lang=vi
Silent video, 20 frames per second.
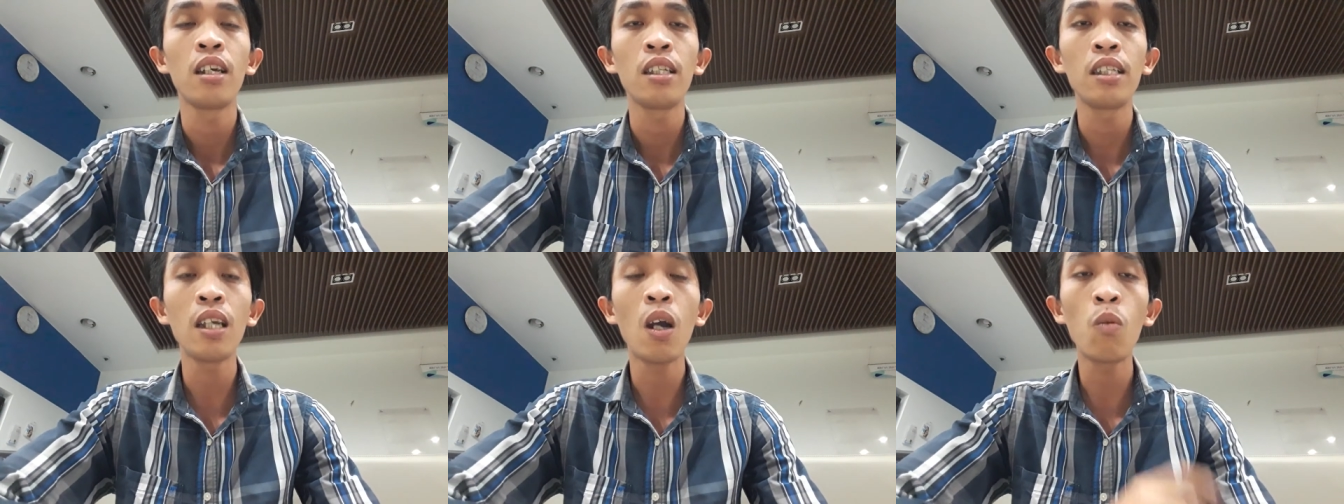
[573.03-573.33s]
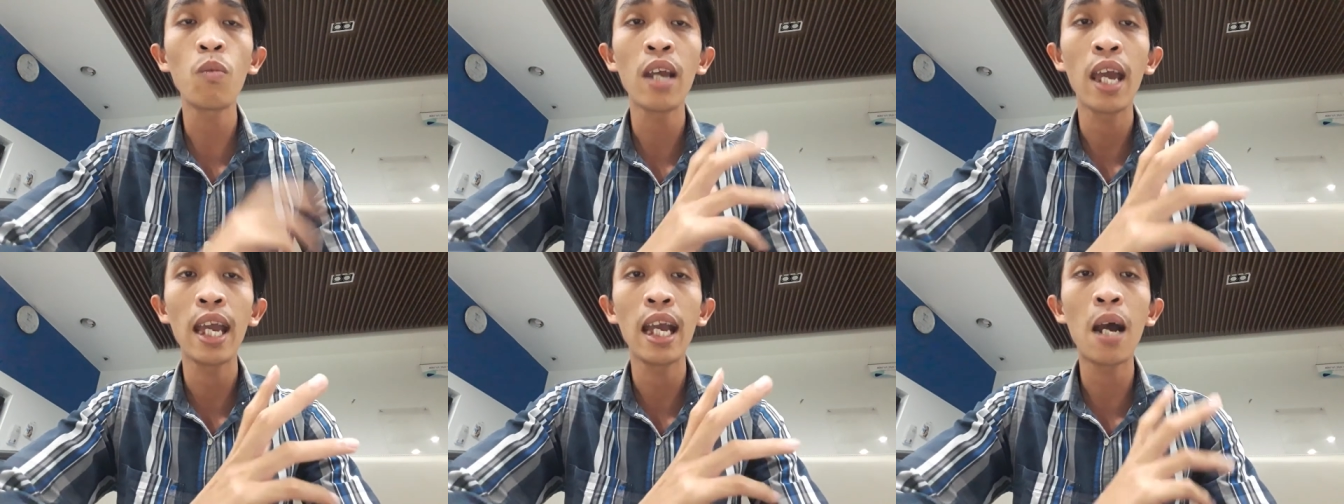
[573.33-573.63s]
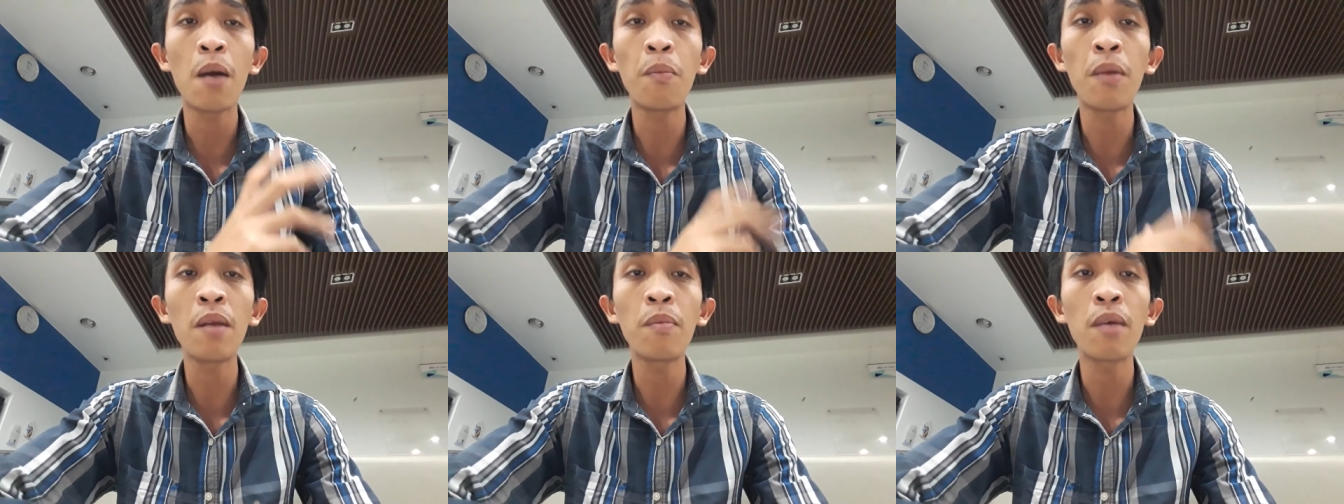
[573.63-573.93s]
trong thiện
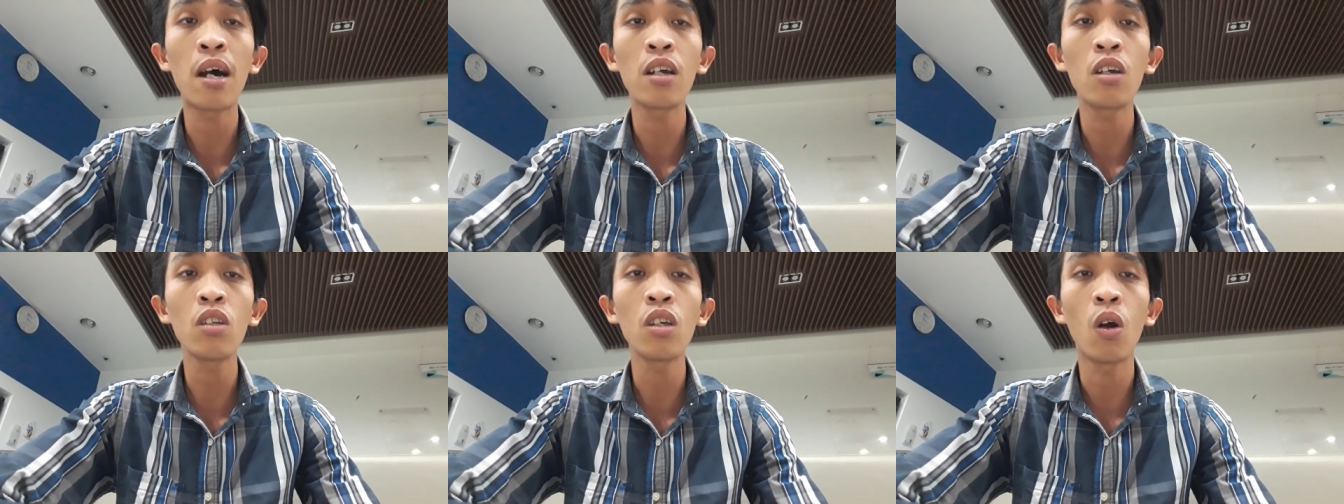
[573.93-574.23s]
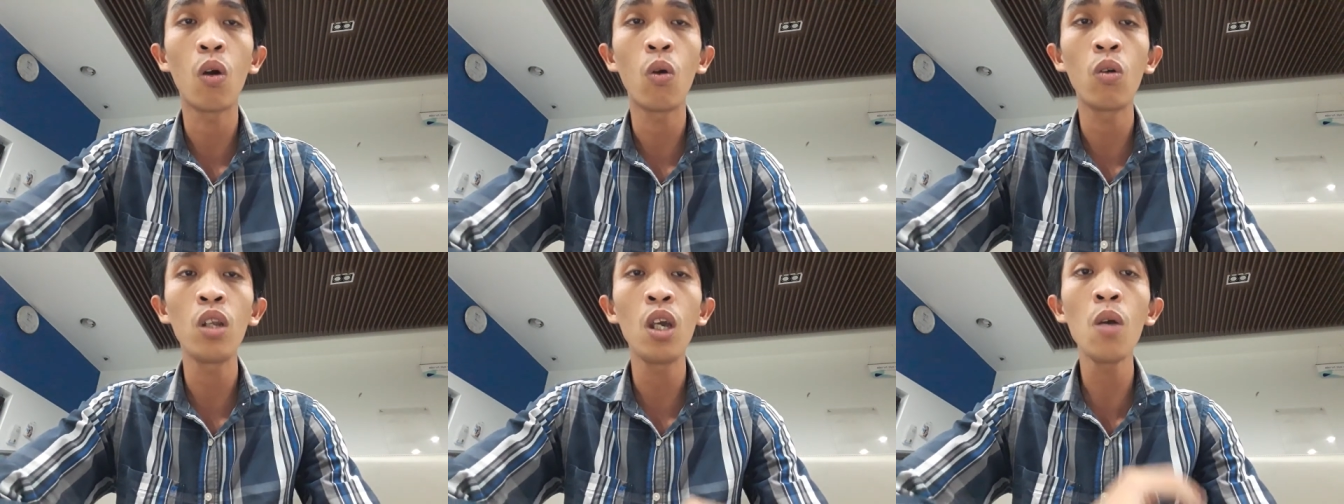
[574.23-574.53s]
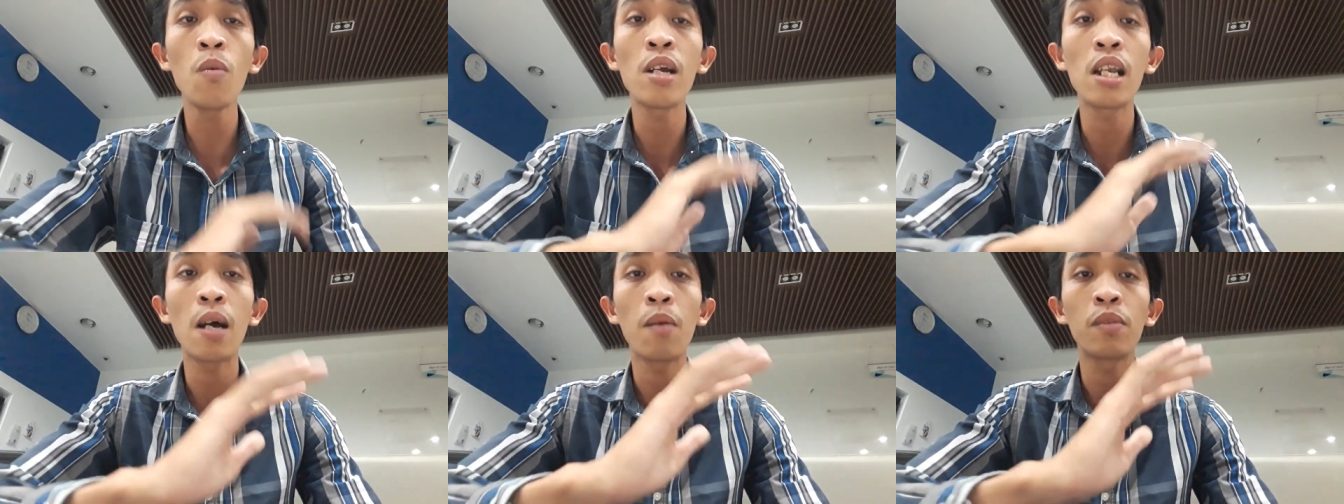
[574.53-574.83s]
âm bên bờ vũ trụ nếu
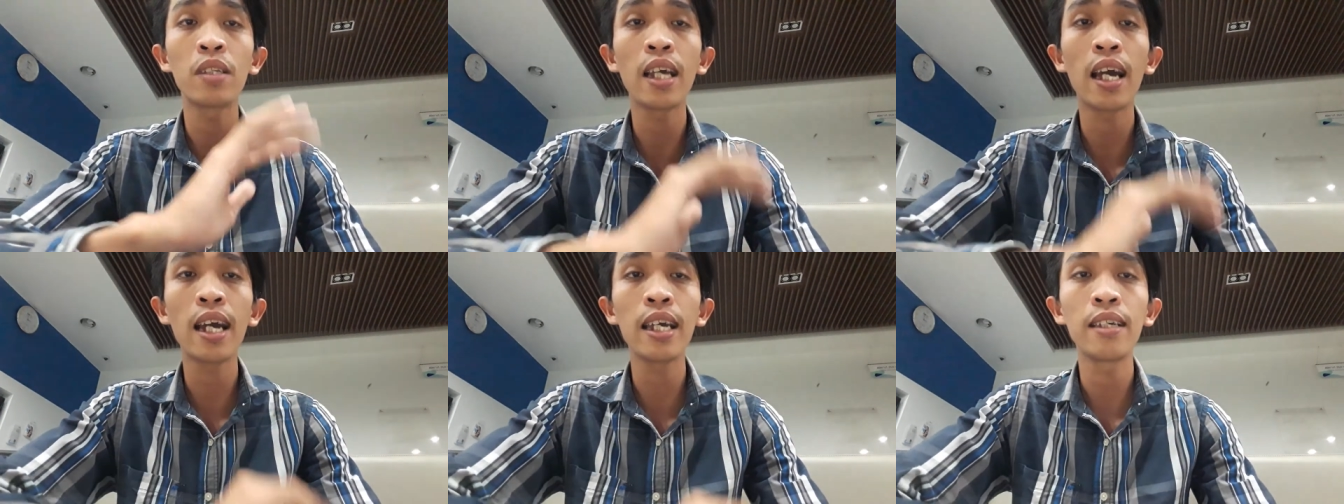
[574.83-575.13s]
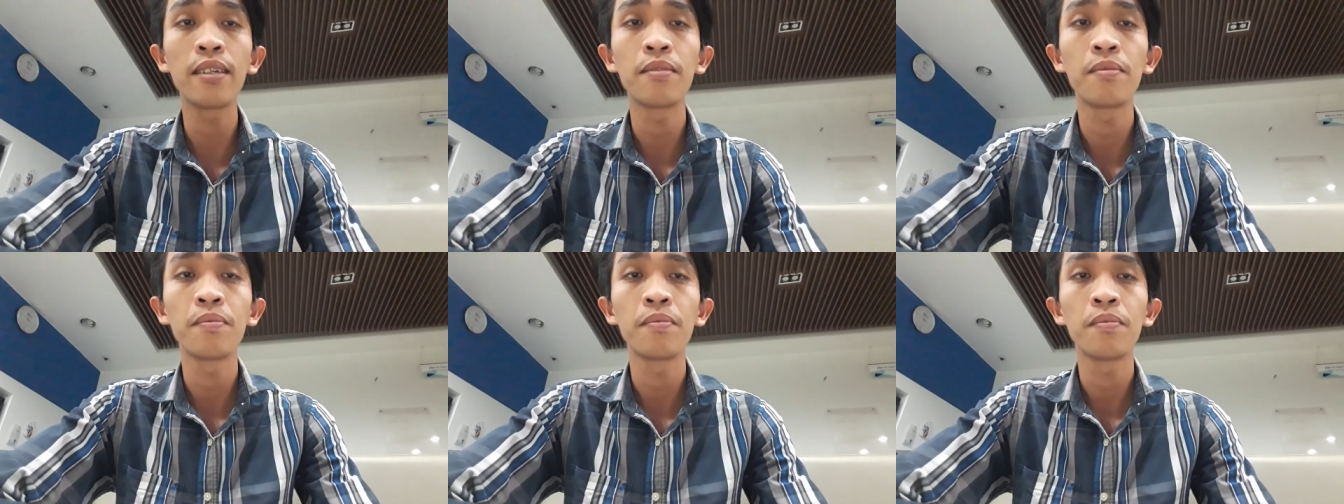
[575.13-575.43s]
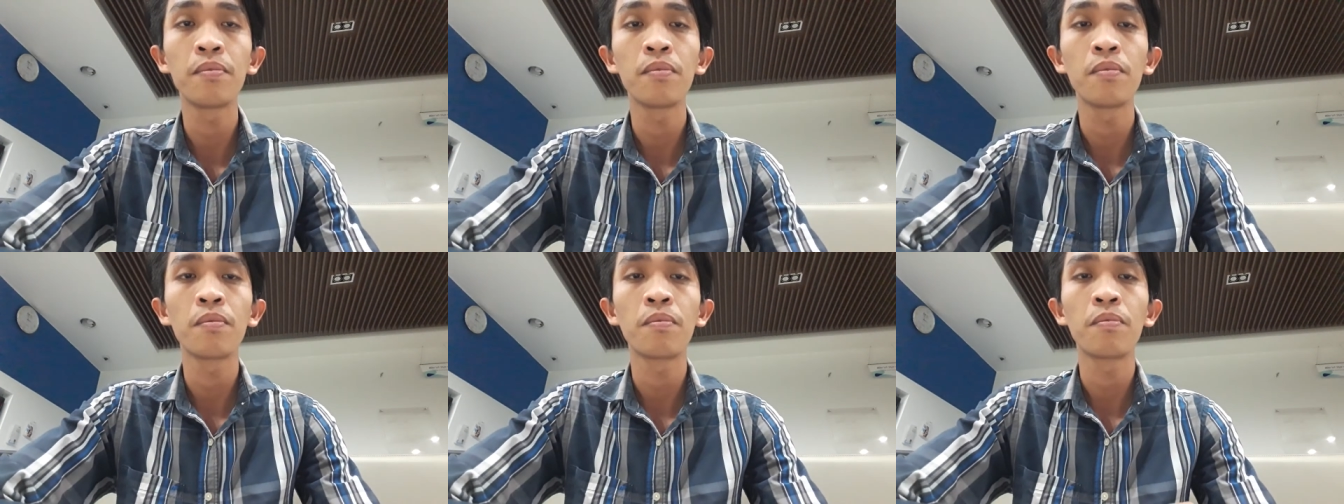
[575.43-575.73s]
mà làm sai
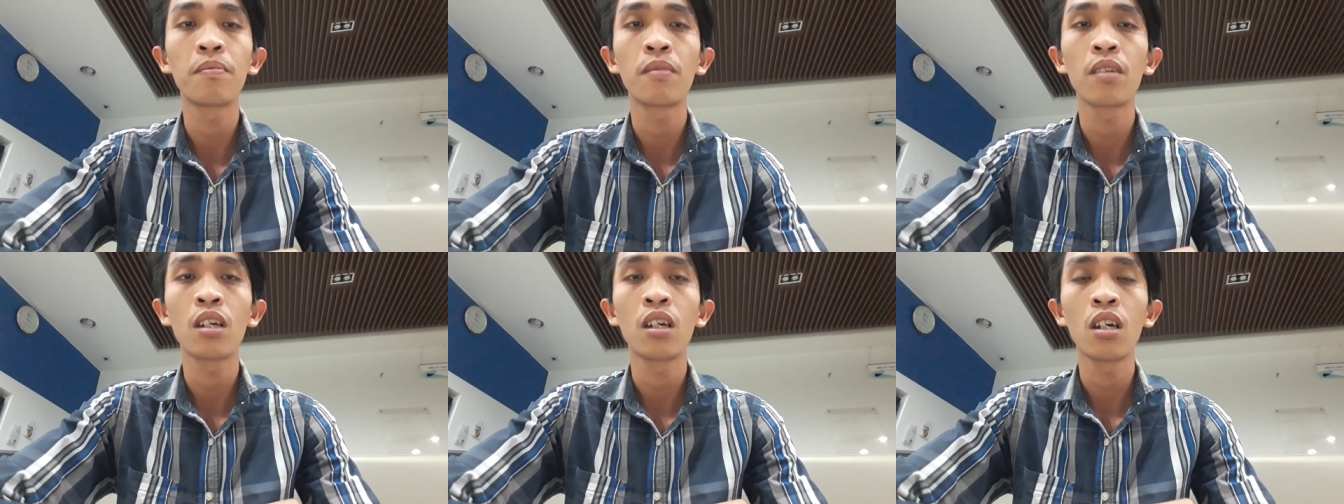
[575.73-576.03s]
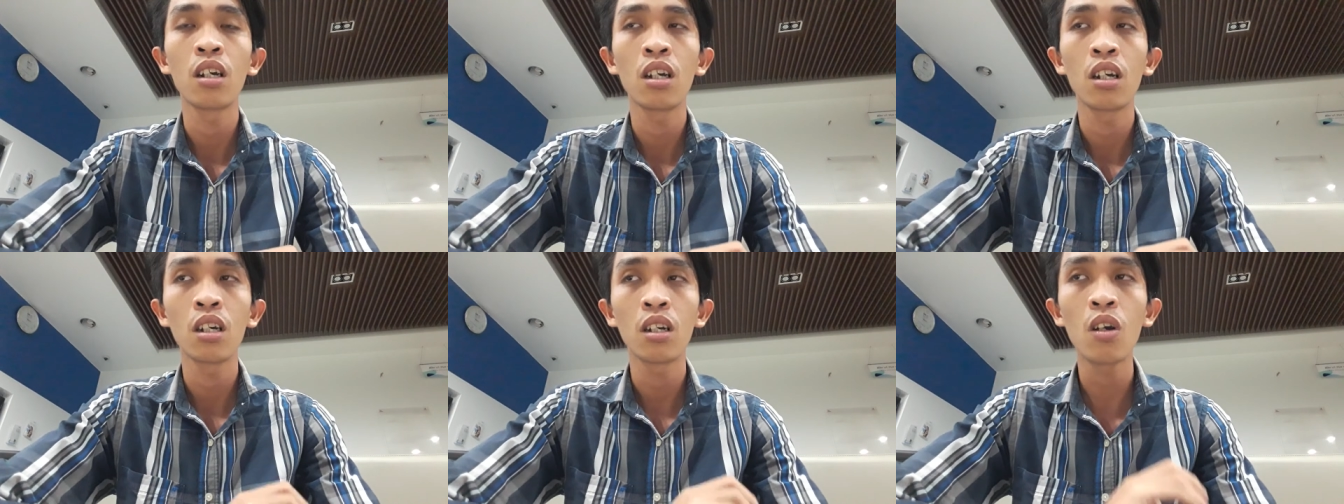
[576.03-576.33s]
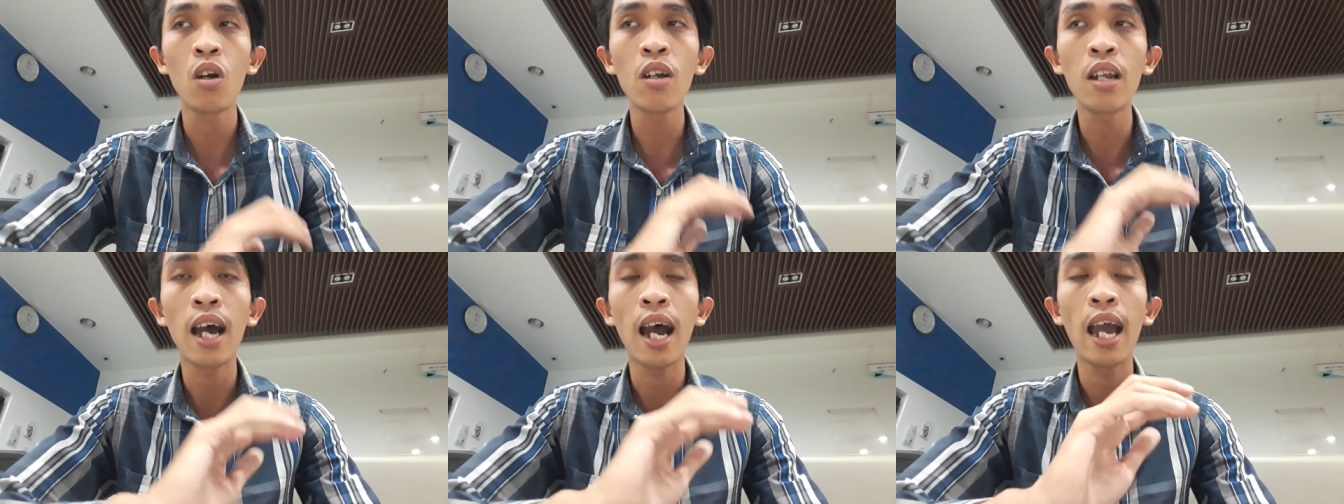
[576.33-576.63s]

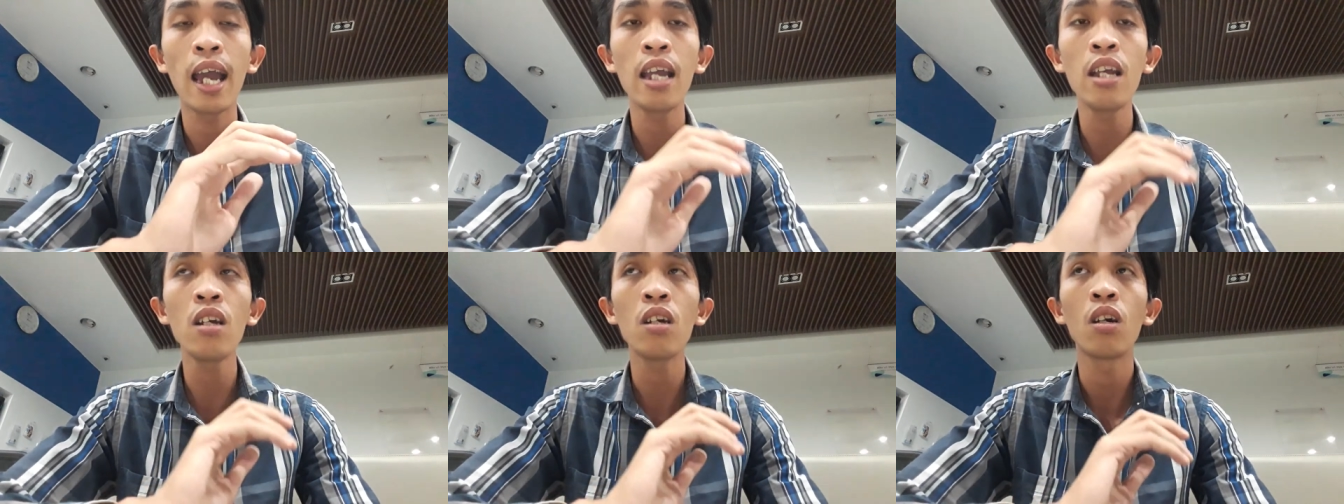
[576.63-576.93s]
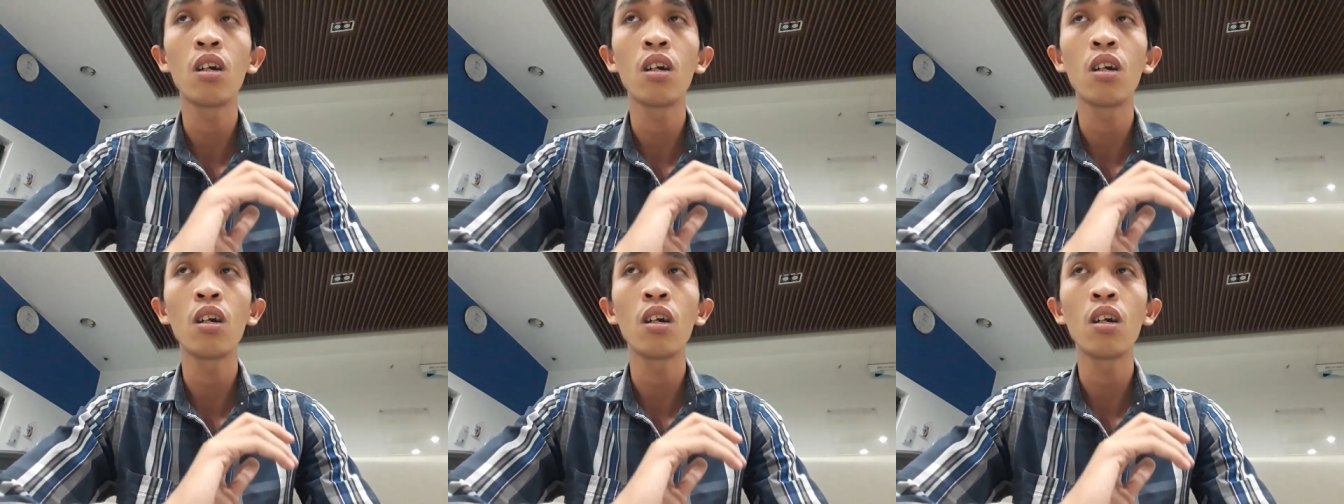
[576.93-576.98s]
có thể